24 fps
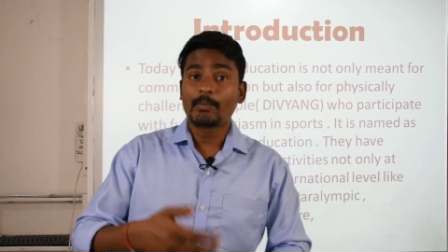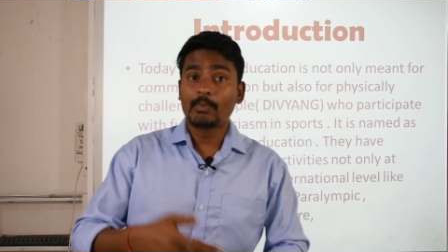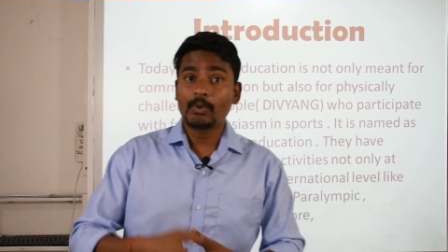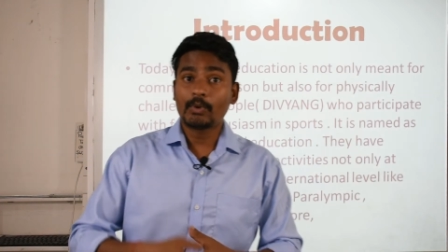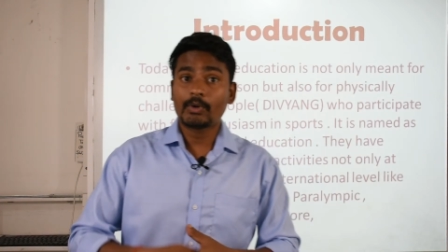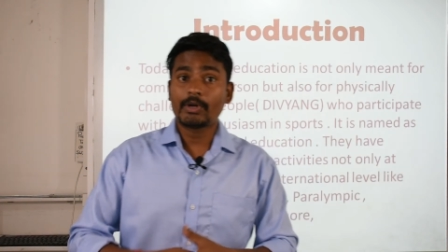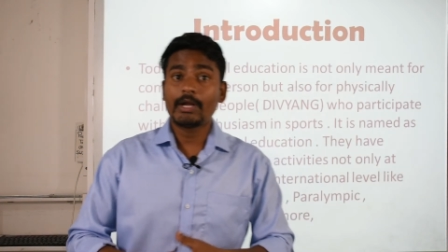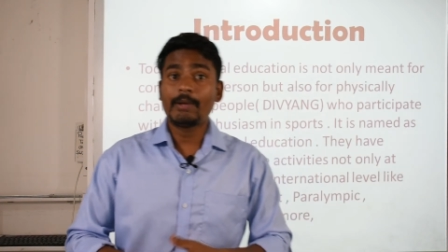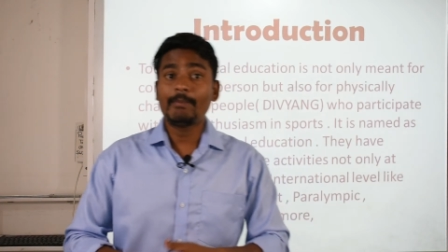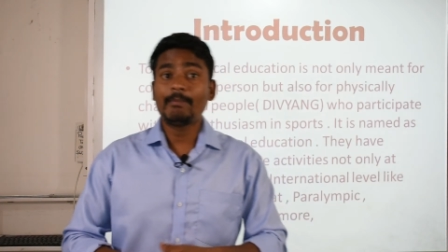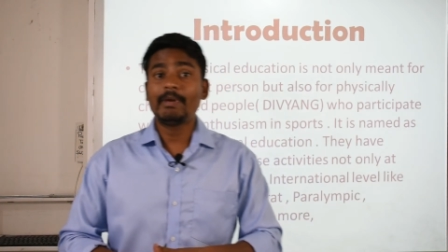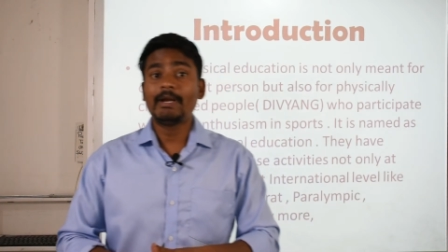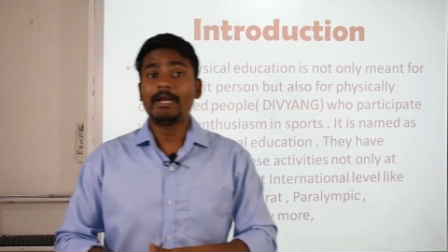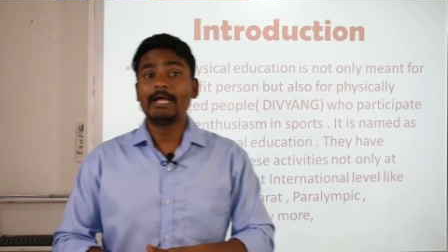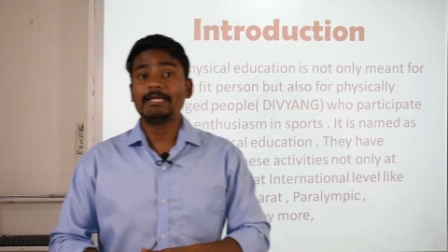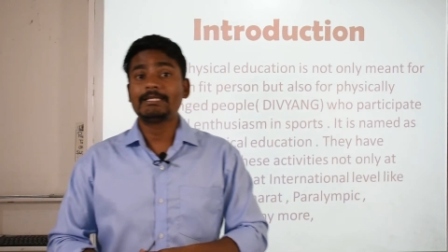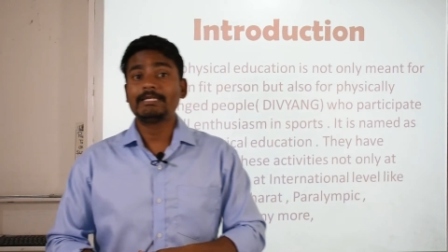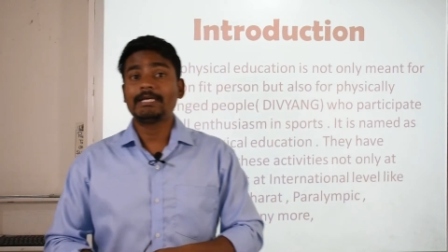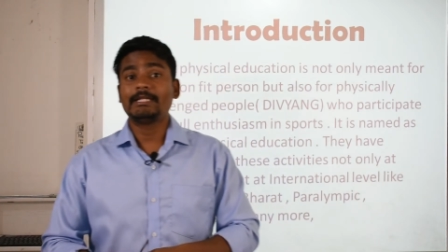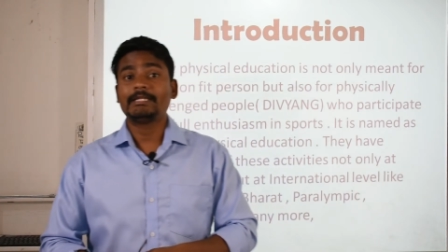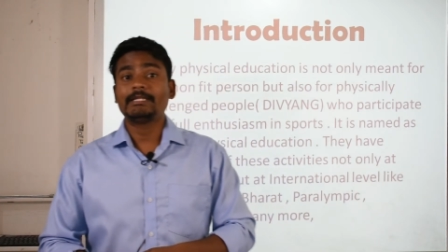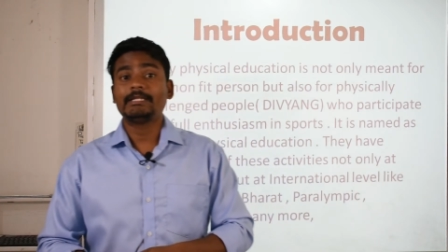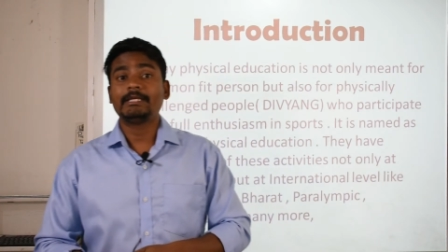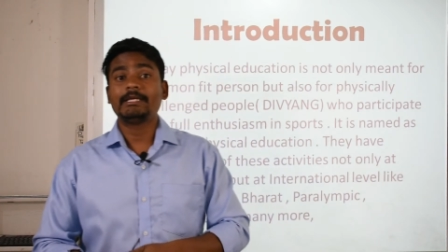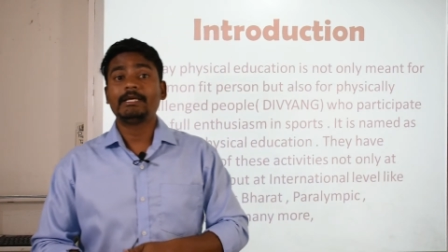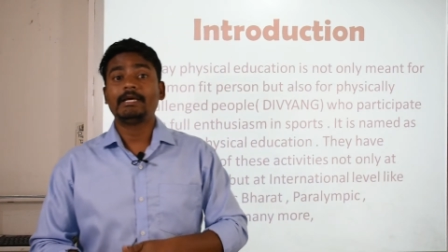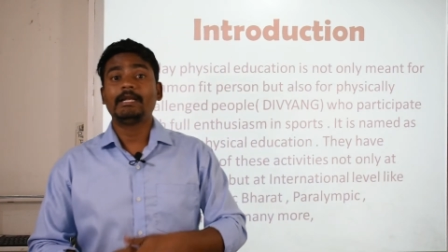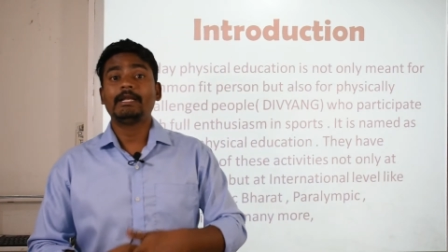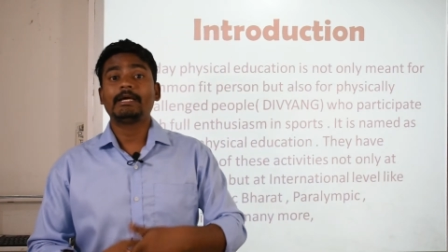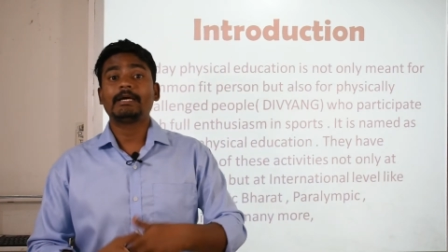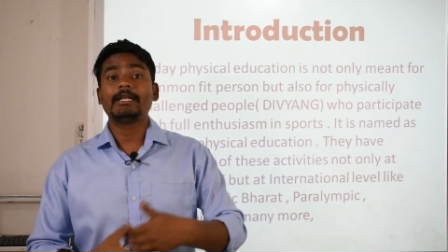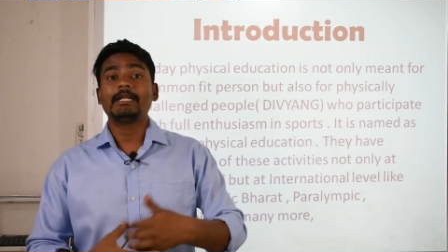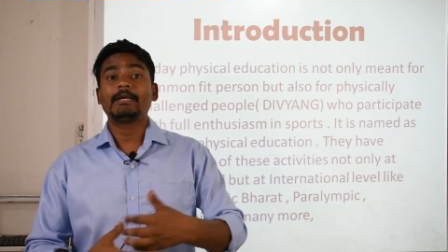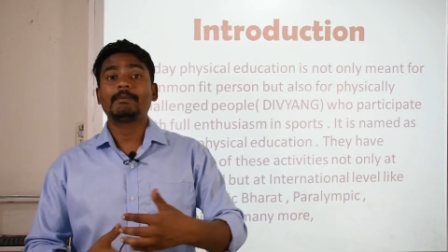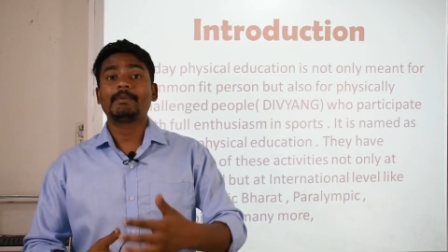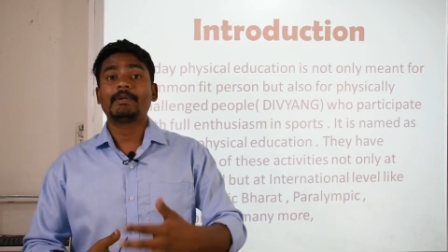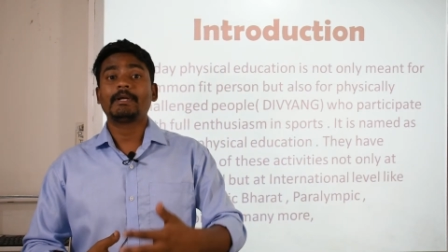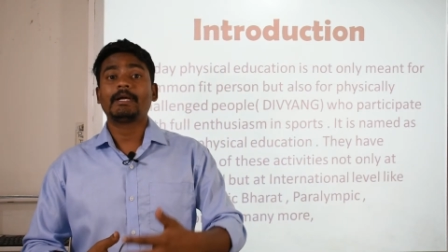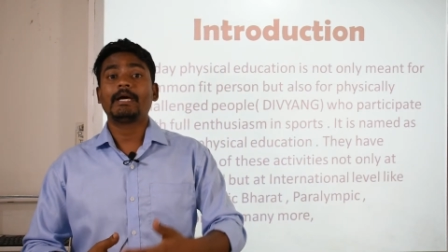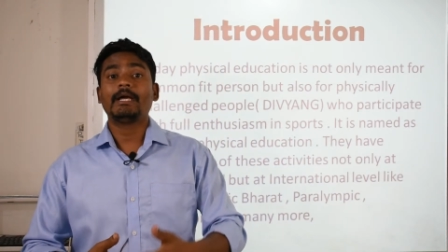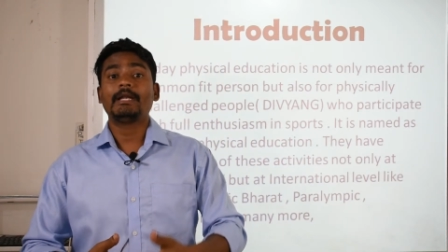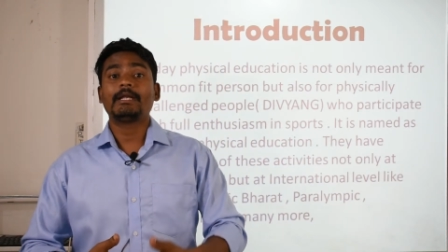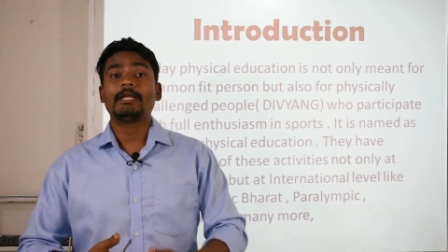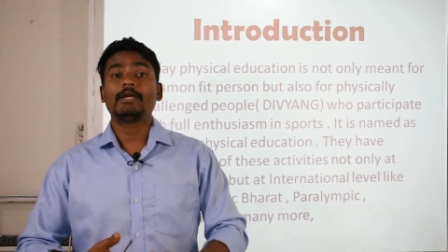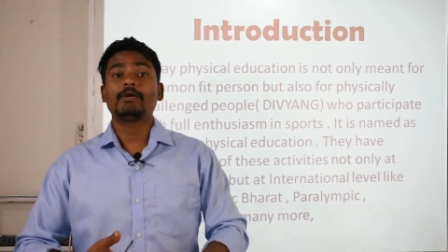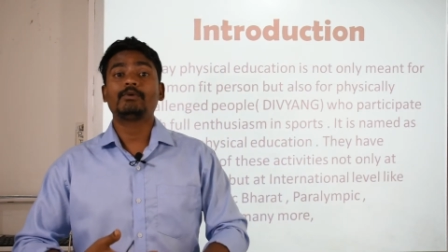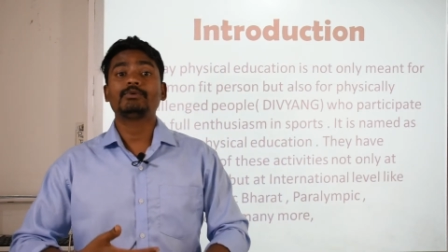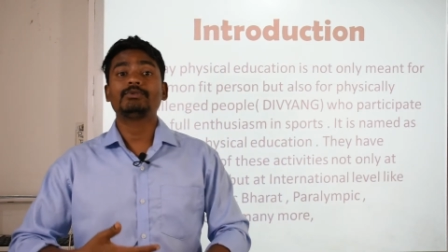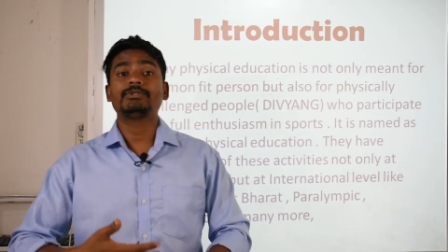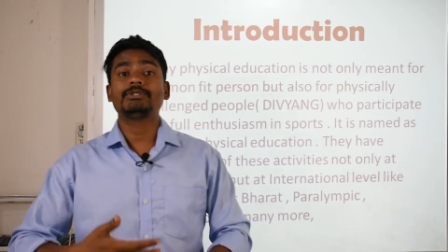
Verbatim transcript: प्रोग्राम बनाए जाते हैं अलग अलग प्रकार के